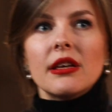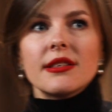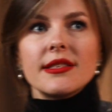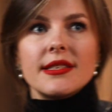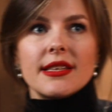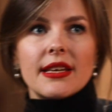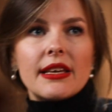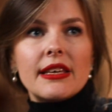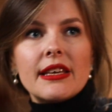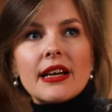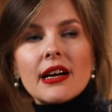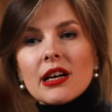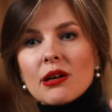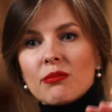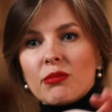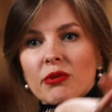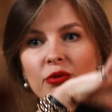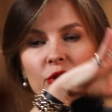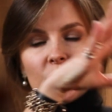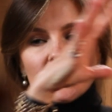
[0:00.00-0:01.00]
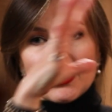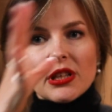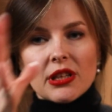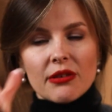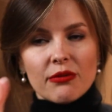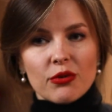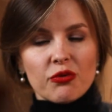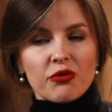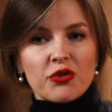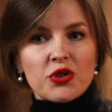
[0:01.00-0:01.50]
и где якобы вот
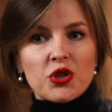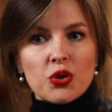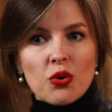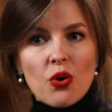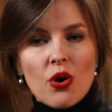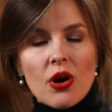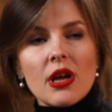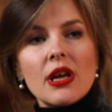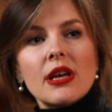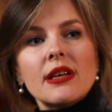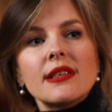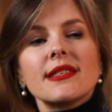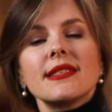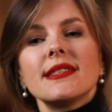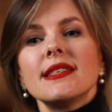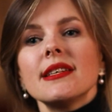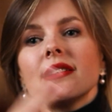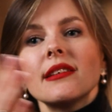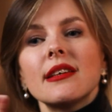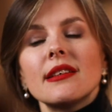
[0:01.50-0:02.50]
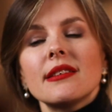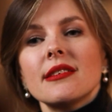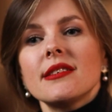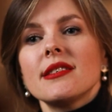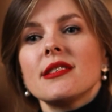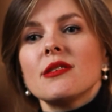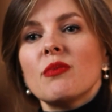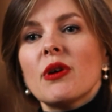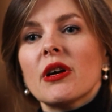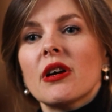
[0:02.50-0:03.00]
это вот все сделает
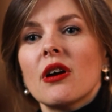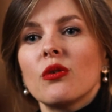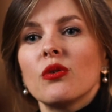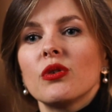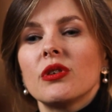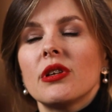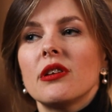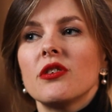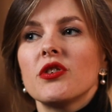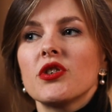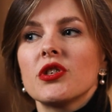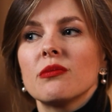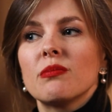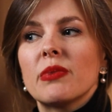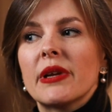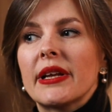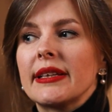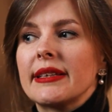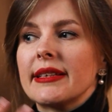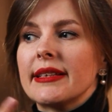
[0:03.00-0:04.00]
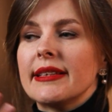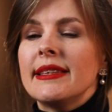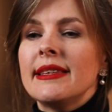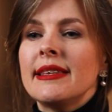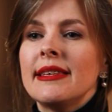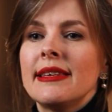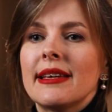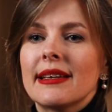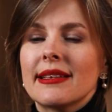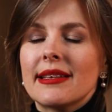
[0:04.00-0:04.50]
из тебя какой-то личный бренд.
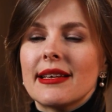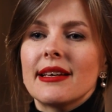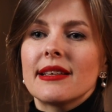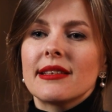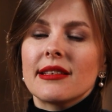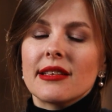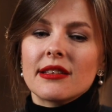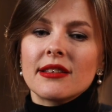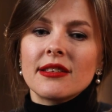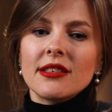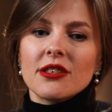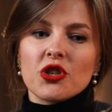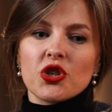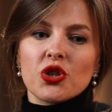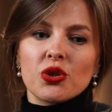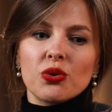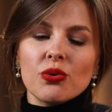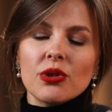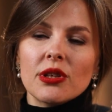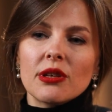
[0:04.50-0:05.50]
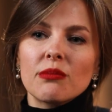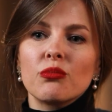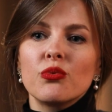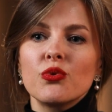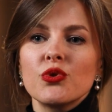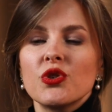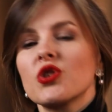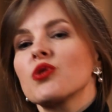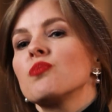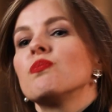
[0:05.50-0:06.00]
Нет, это ты что-то
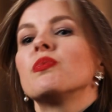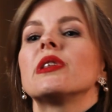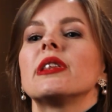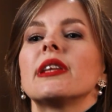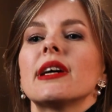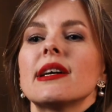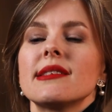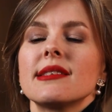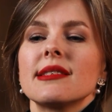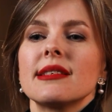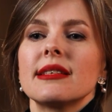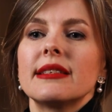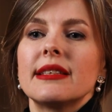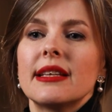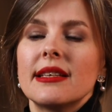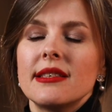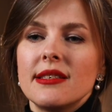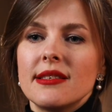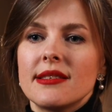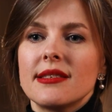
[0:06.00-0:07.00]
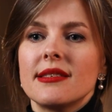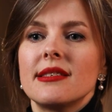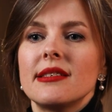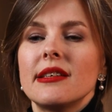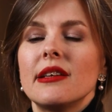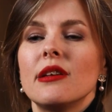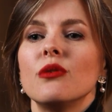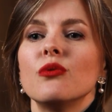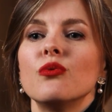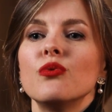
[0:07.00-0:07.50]
будешь пытаться
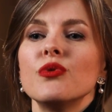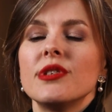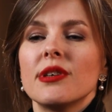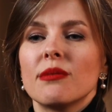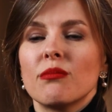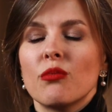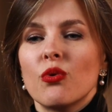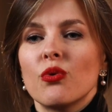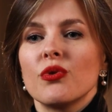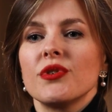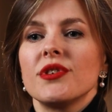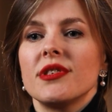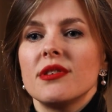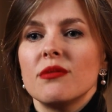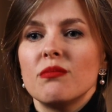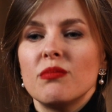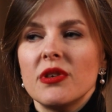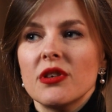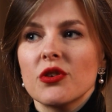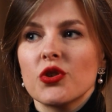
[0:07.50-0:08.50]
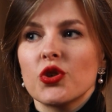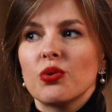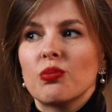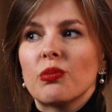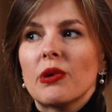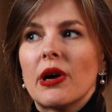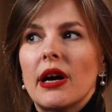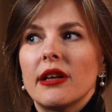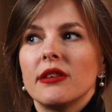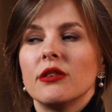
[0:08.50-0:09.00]
донести людям о себе,
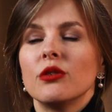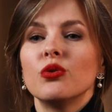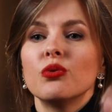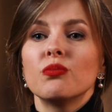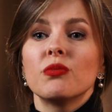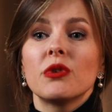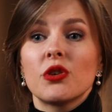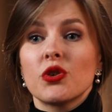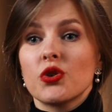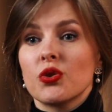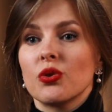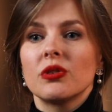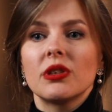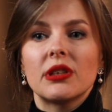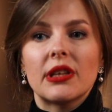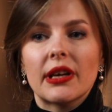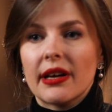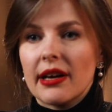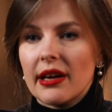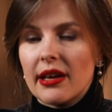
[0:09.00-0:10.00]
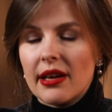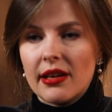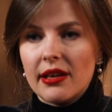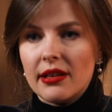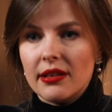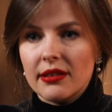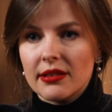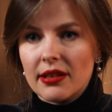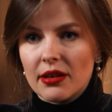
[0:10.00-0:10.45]
чтобы они думали, что ты такая или